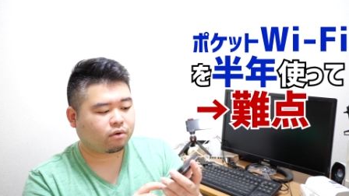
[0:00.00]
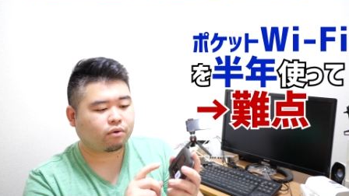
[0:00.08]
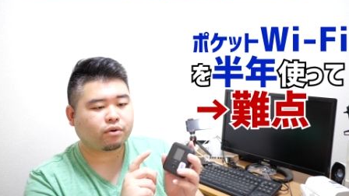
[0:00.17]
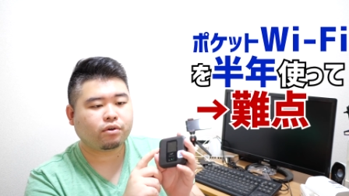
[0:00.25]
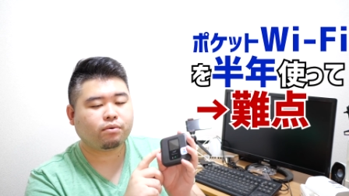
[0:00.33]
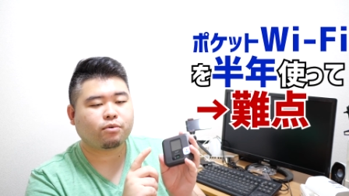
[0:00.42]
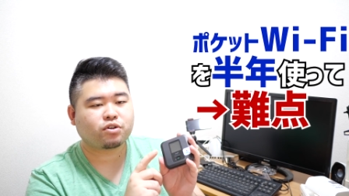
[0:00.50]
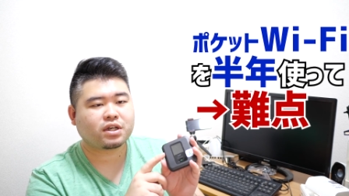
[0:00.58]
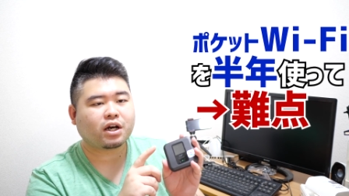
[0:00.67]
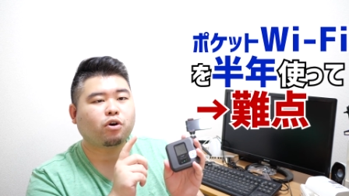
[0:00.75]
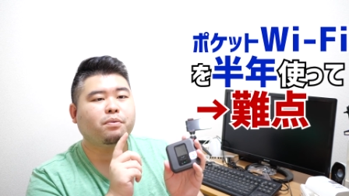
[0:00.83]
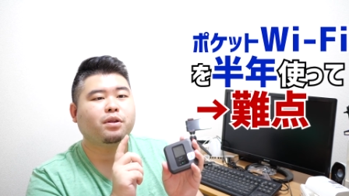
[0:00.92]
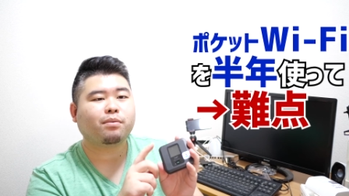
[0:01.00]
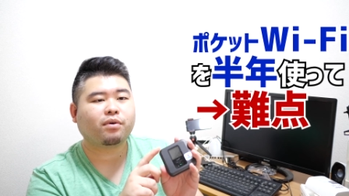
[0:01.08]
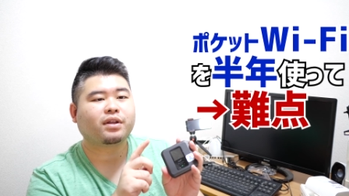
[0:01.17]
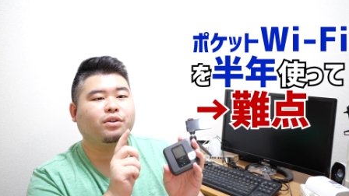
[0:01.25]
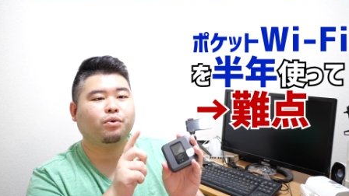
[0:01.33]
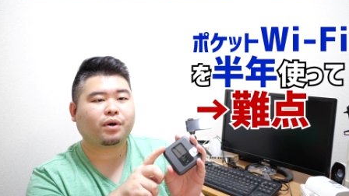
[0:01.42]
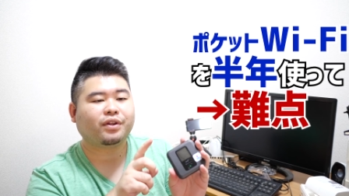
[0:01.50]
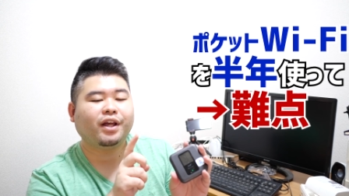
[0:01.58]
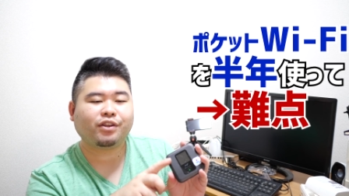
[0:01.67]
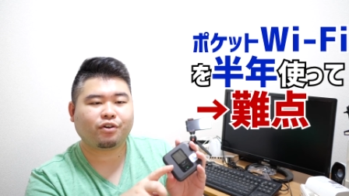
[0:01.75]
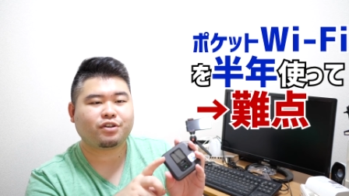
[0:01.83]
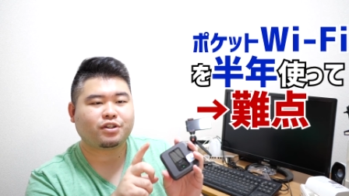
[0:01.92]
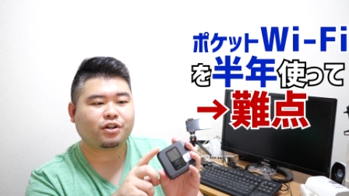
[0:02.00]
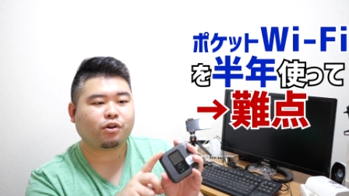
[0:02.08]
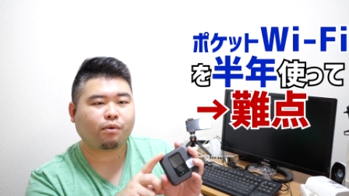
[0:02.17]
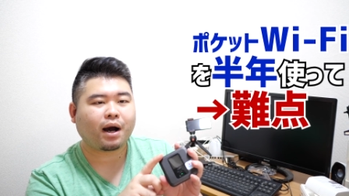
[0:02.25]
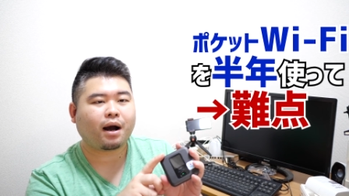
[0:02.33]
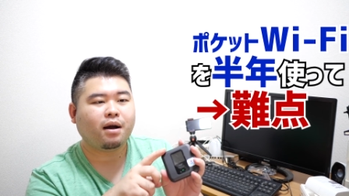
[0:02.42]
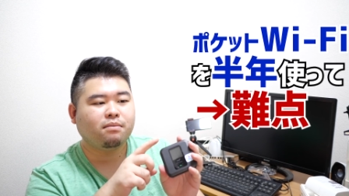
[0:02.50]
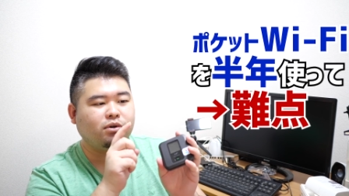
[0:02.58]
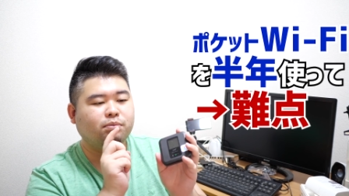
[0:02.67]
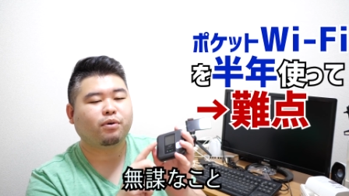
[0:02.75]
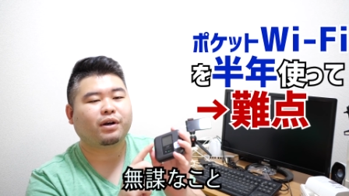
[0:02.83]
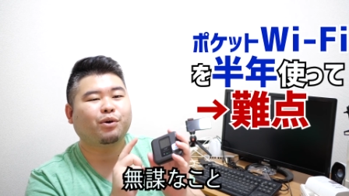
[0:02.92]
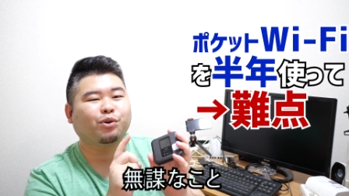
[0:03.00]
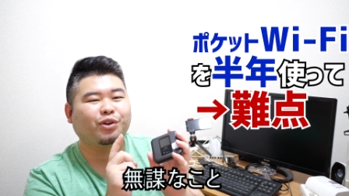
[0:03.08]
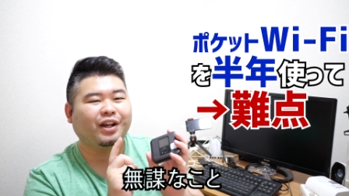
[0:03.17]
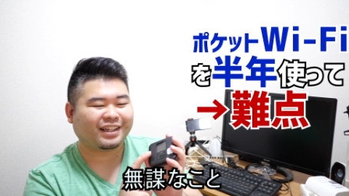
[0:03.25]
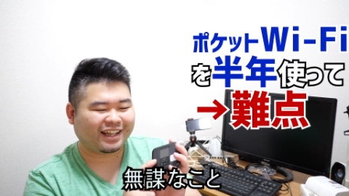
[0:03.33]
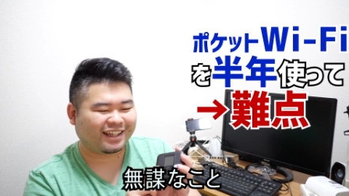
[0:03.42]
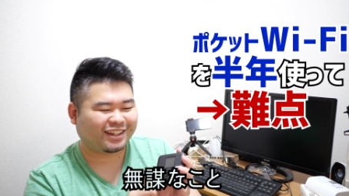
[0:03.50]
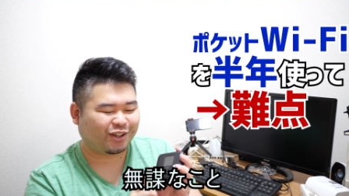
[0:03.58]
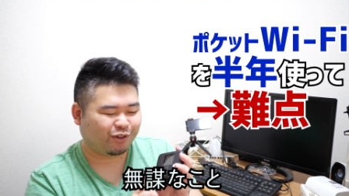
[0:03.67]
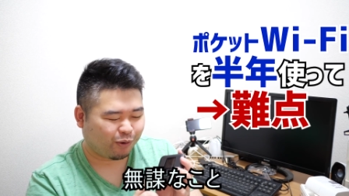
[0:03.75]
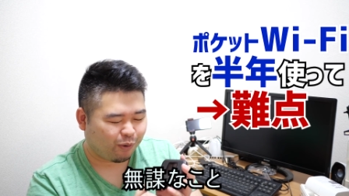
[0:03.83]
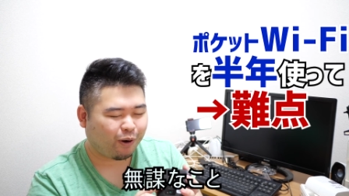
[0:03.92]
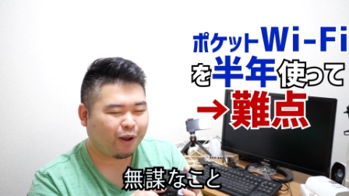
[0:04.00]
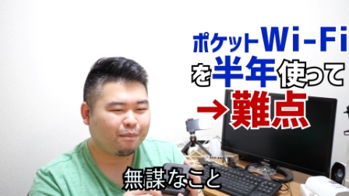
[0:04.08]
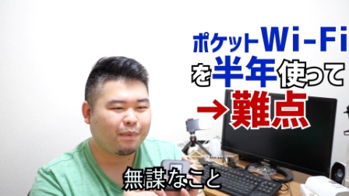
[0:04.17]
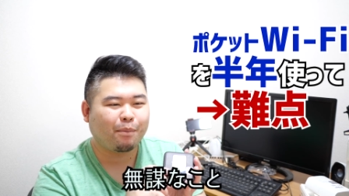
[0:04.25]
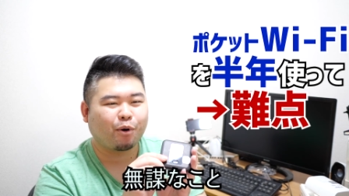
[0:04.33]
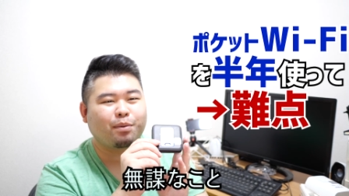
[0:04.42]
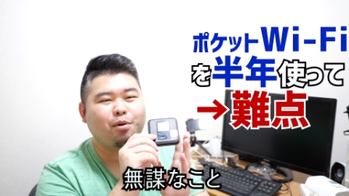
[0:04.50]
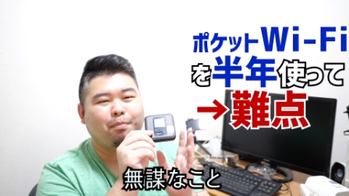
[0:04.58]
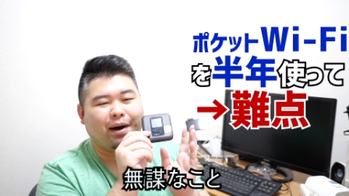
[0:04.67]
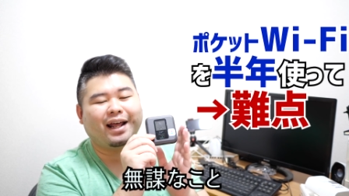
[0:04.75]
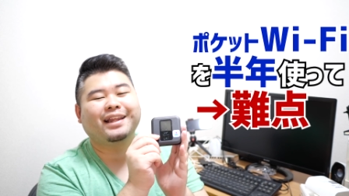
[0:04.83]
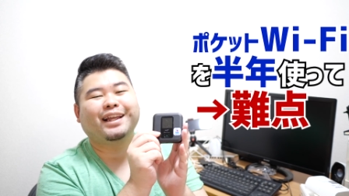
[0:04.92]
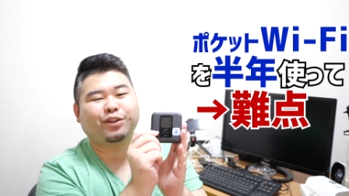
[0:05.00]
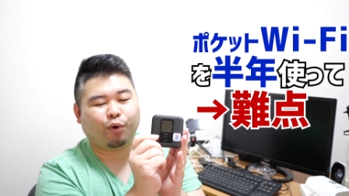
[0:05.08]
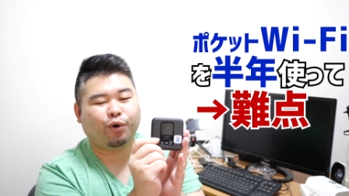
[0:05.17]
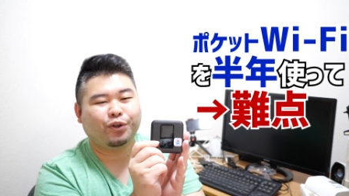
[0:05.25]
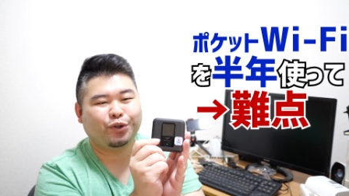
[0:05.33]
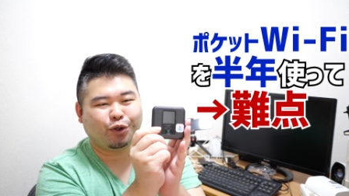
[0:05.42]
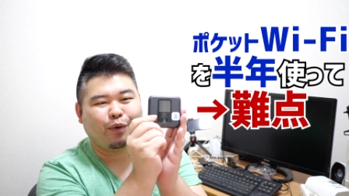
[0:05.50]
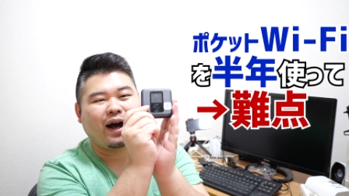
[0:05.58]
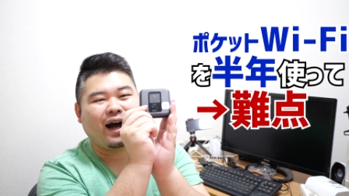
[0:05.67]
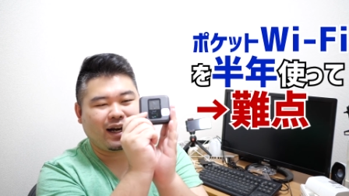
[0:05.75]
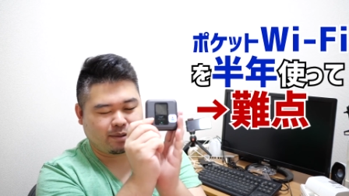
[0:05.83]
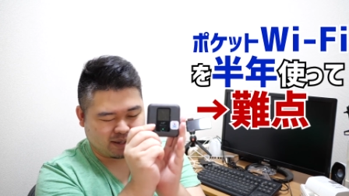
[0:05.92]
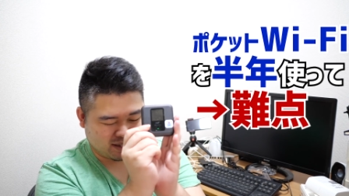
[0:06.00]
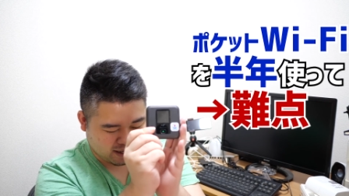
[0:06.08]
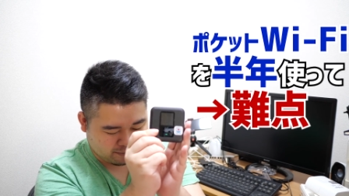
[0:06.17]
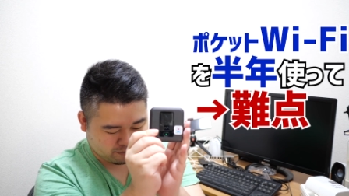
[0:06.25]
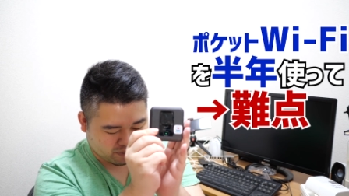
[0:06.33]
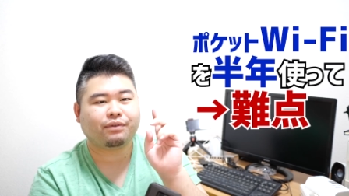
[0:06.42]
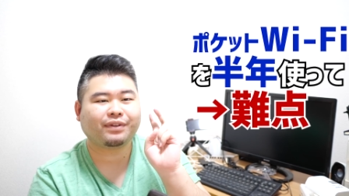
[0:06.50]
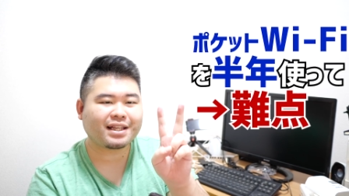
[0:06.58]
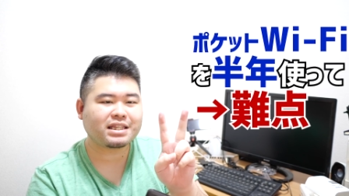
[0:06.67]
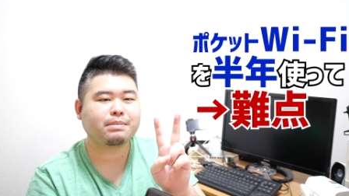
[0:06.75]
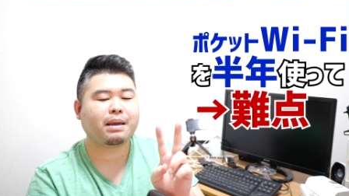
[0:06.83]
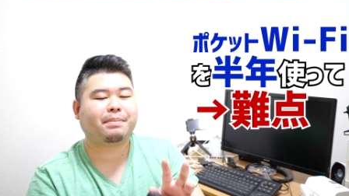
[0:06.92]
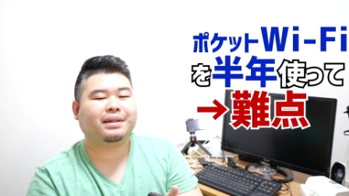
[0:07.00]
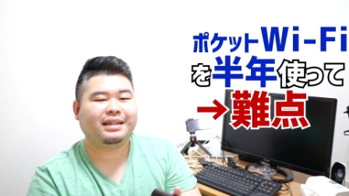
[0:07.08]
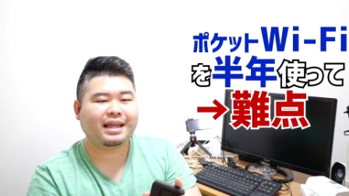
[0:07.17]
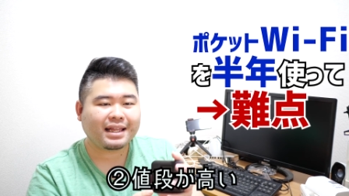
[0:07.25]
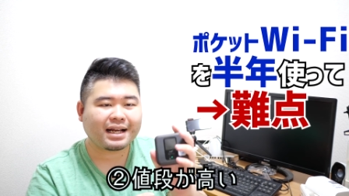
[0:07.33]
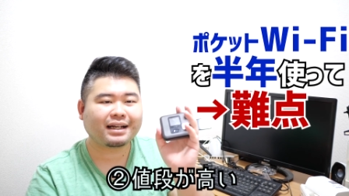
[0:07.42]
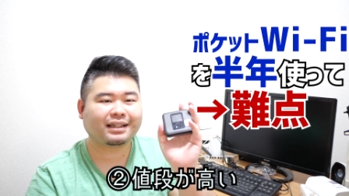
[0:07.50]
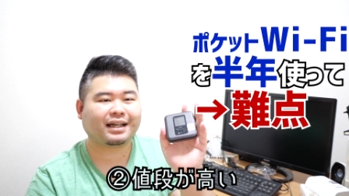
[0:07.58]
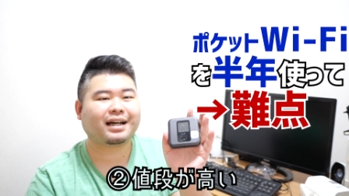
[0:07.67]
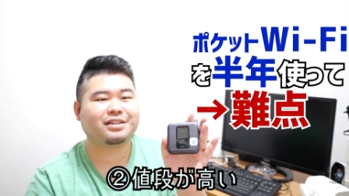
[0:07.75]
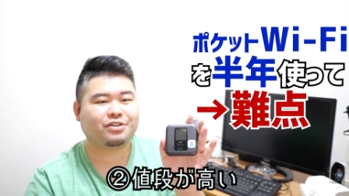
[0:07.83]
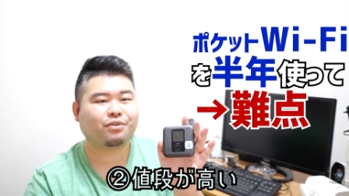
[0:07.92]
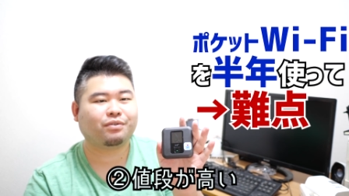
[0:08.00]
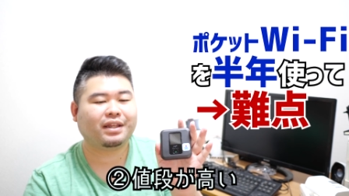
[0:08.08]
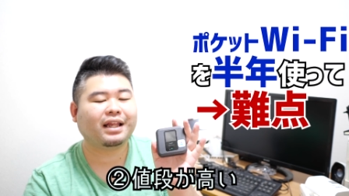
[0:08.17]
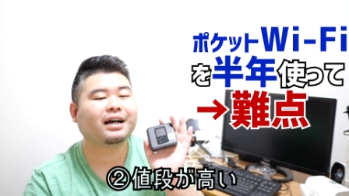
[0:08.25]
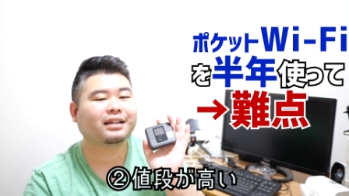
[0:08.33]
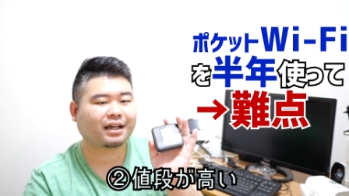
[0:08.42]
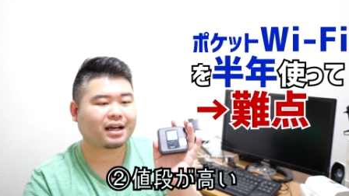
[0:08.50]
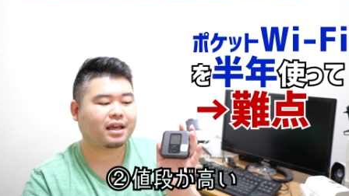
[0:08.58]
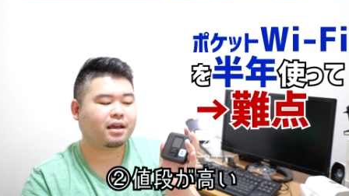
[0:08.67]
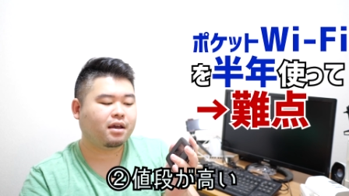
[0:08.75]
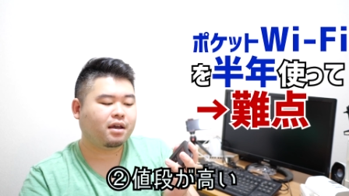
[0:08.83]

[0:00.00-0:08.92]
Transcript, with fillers: こういう持ち運びのもので動画のやり取りするのは無謀なことなんだなっていうのを、まあ、僕も学んだというのはありますね。で、二つ目、やっぱ値段が高いんですよ。値段が高い。